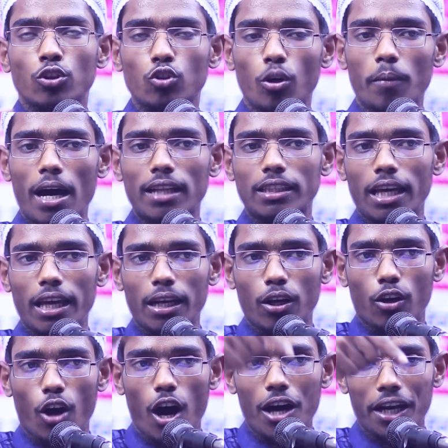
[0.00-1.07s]
তোমাদের
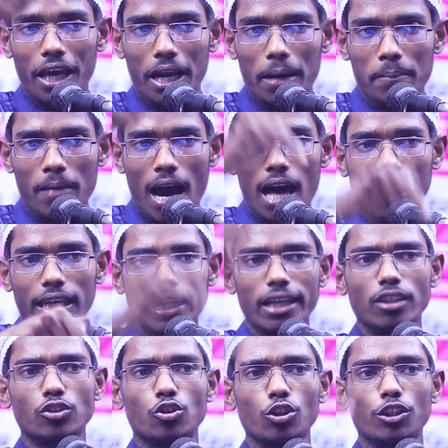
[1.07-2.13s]
ঘরের মালিক
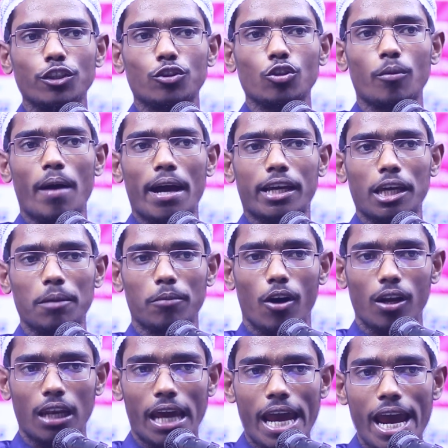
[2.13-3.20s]
যদি তোমাকে
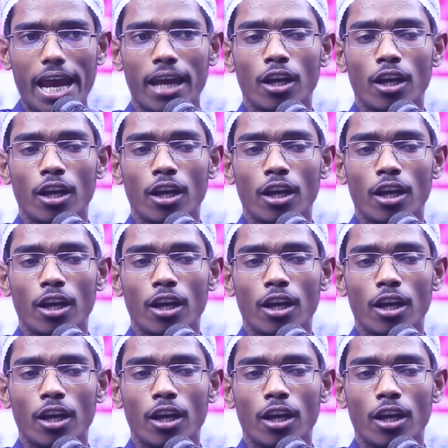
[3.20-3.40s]
বলে